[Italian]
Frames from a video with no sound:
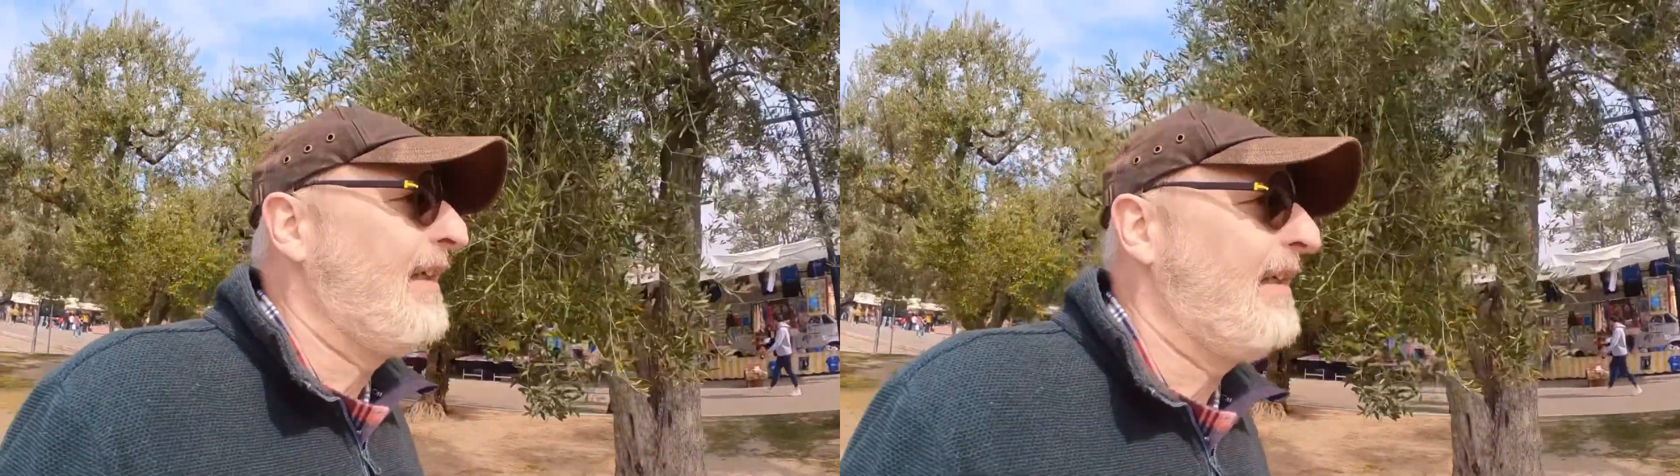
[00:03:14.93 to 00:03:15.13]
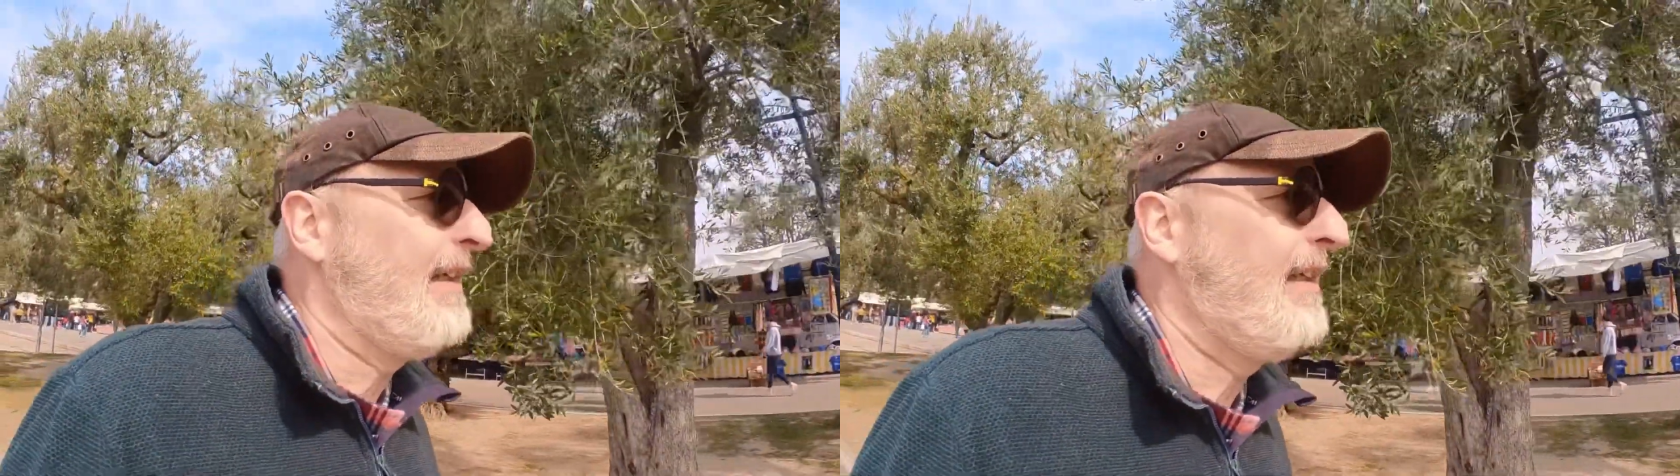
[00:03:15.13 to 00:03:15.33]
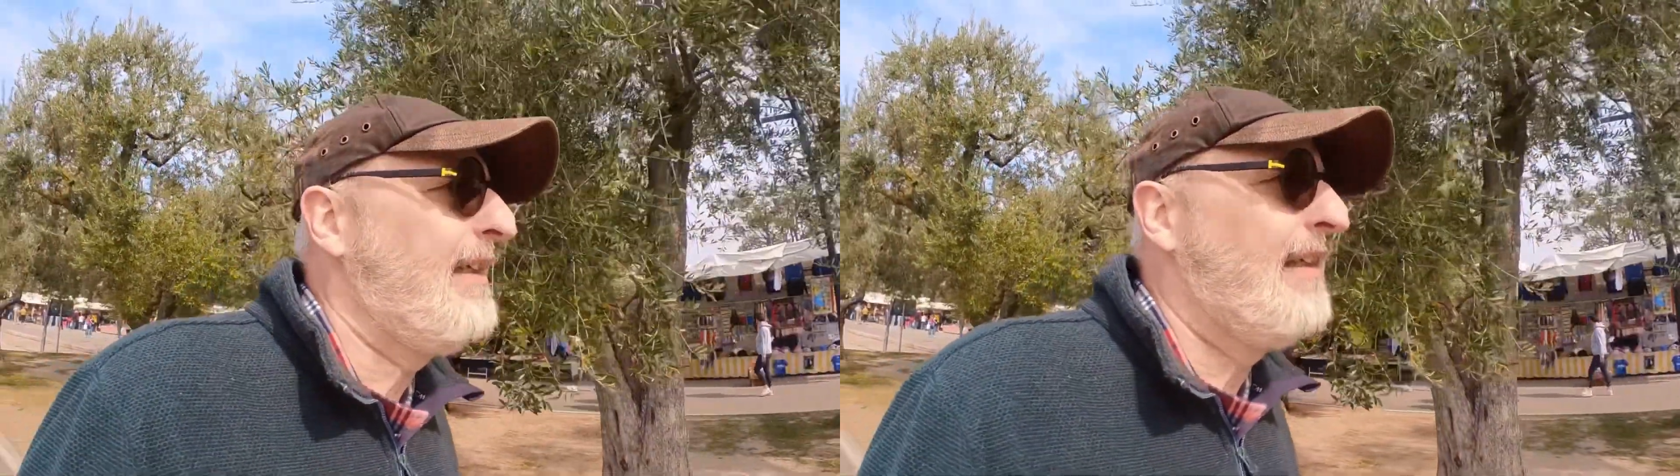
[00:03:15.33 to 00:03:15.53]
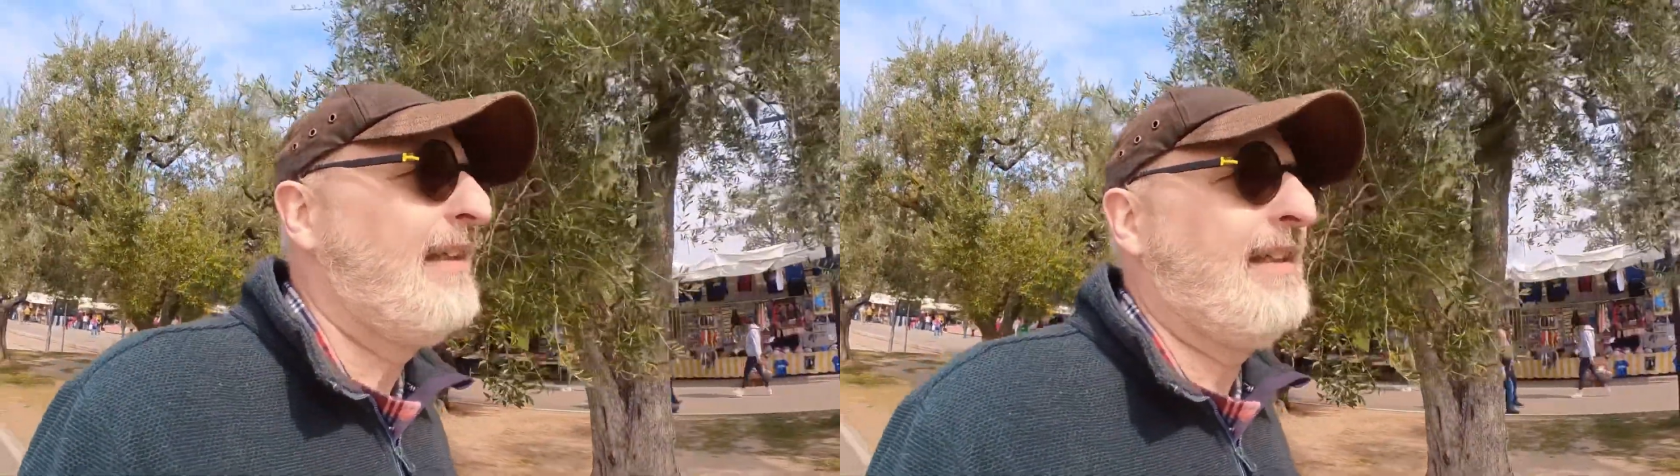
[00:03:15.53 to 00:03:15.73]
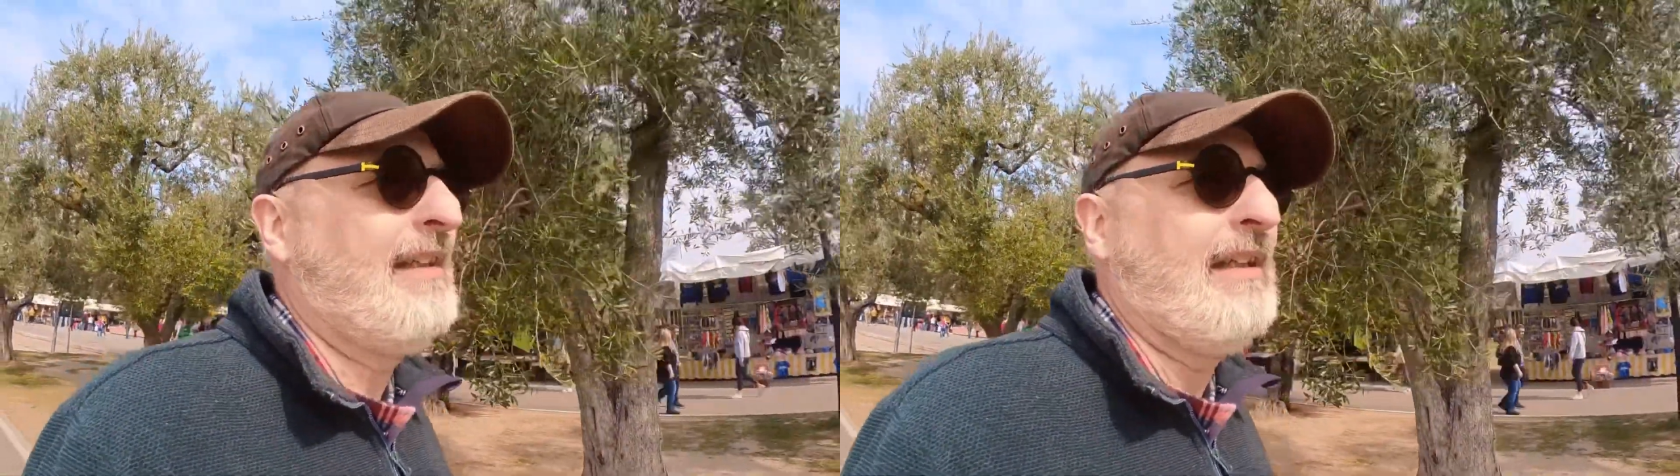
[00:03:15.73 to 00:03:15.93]
eh,
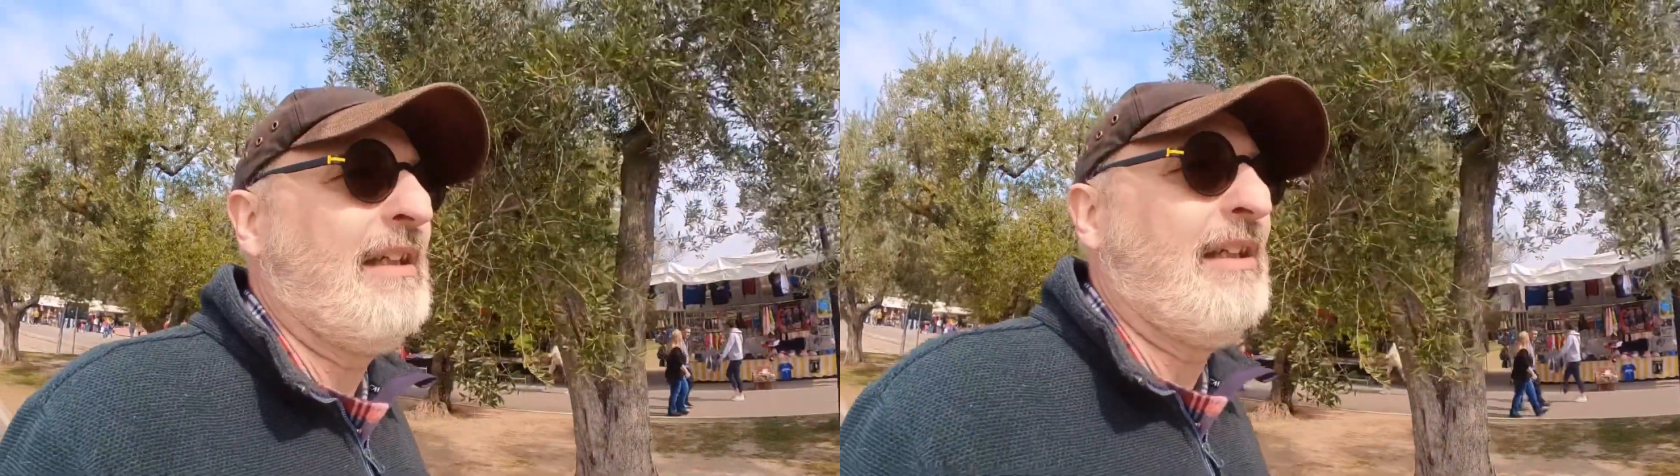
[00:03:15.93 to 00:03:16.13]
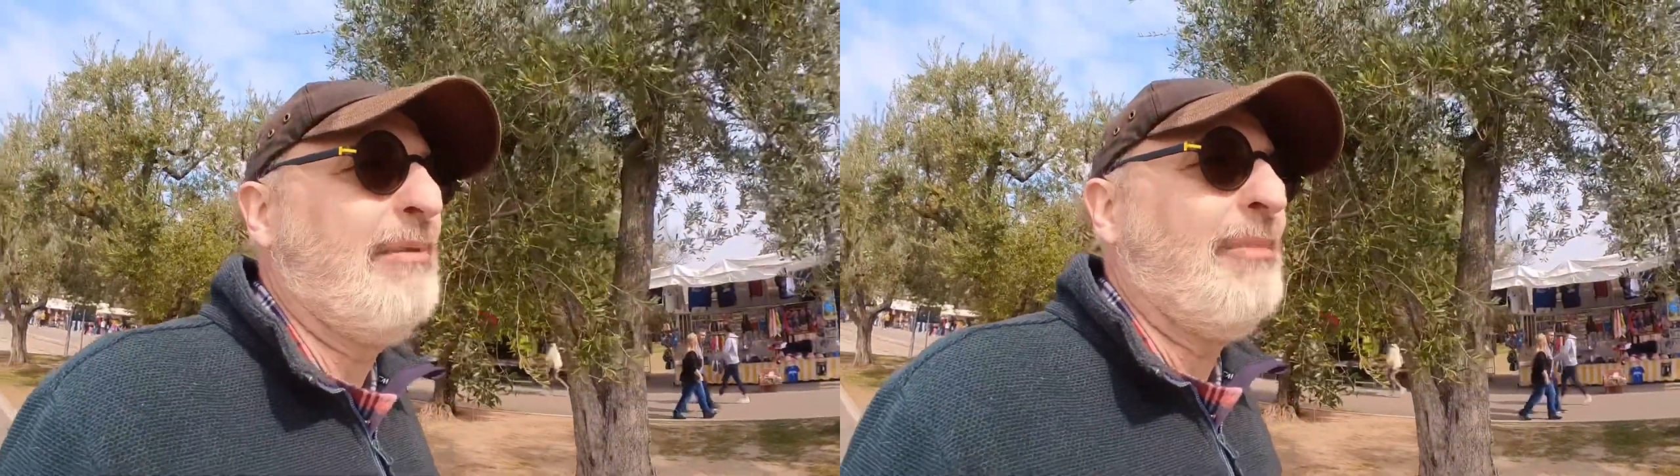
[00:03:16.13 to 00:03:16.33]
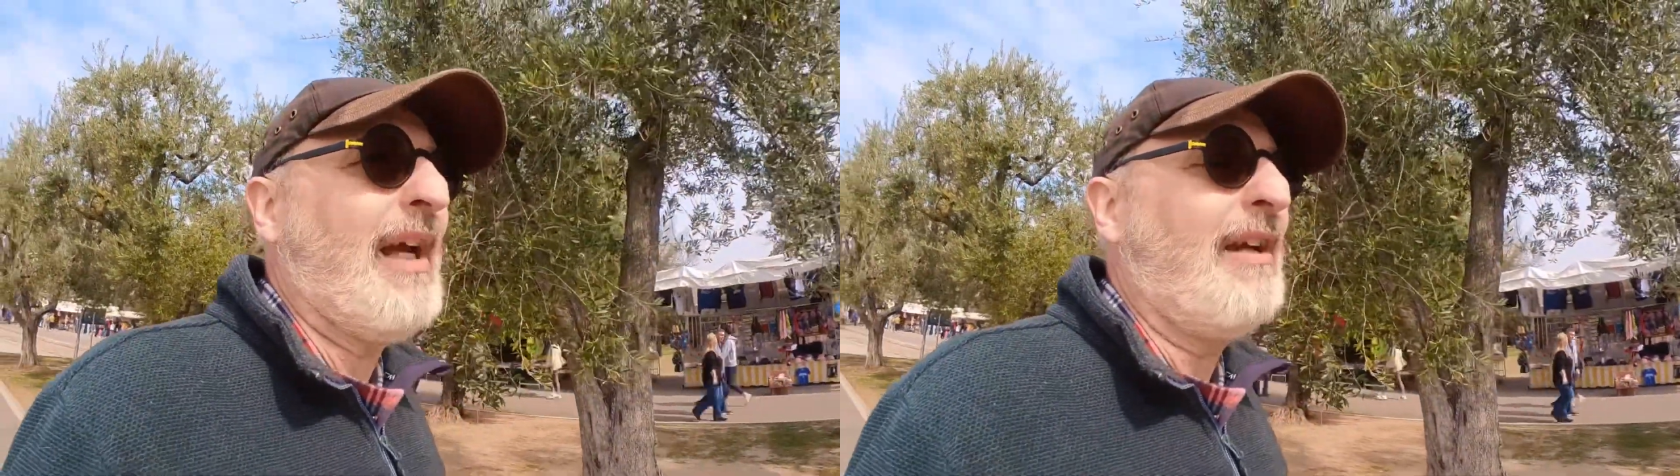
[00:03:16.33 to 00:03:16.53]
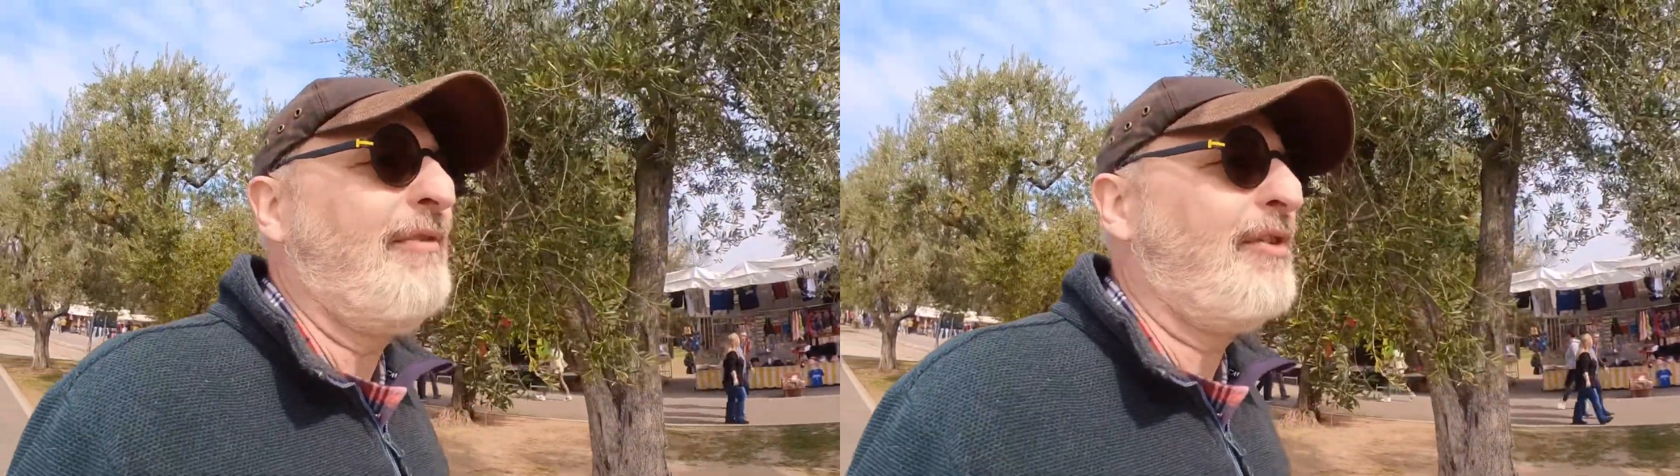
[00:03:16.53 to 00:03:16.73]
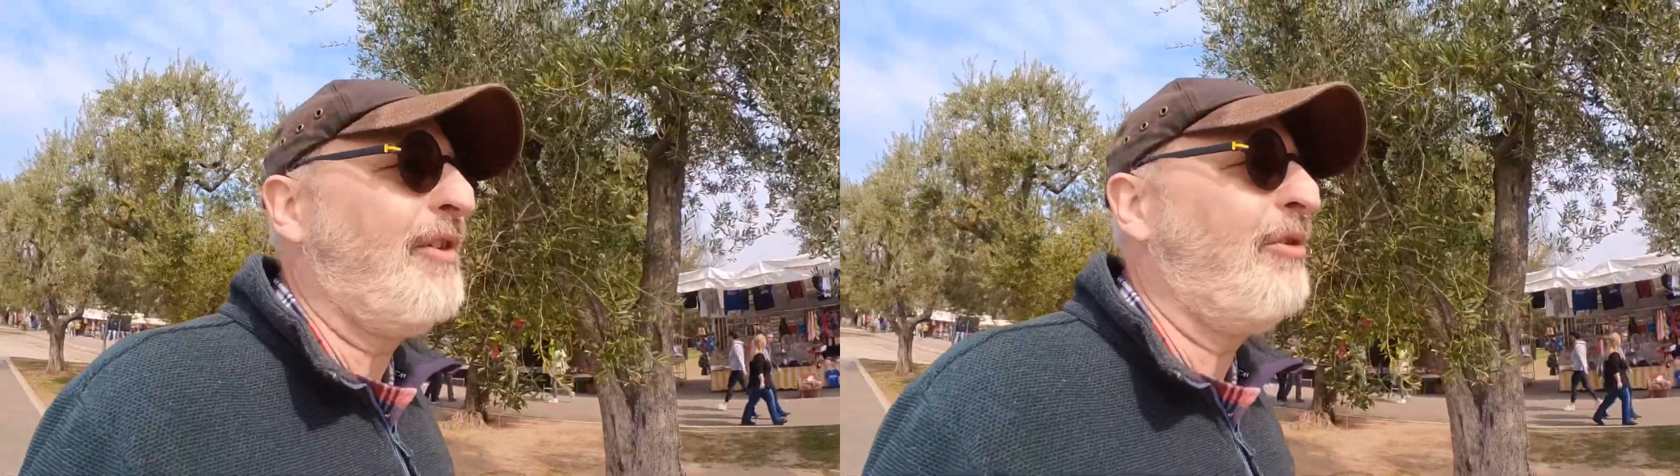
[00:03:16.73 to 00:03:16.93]
magari
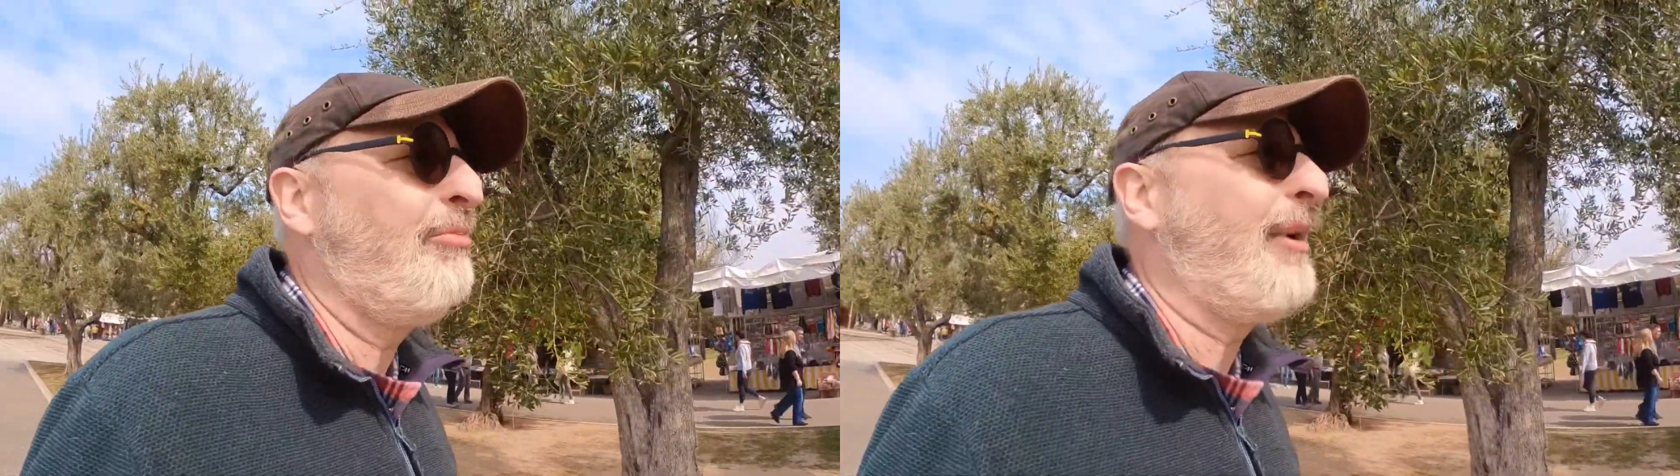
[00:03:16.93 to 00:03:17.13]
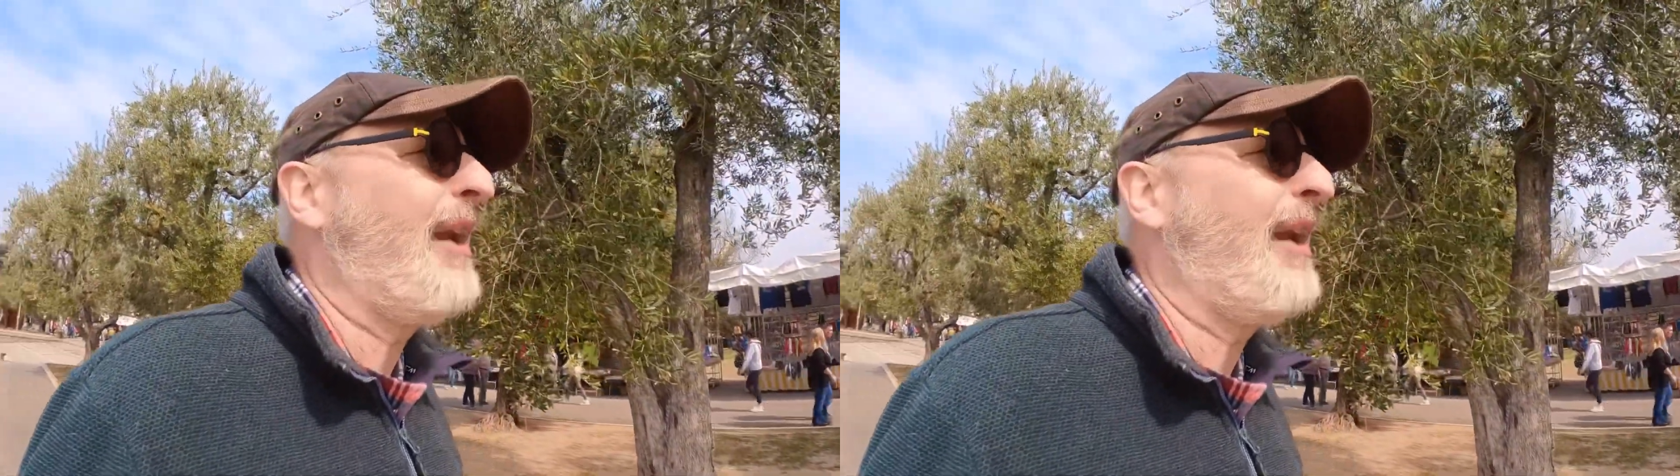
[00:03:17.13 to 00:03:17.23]
facendo il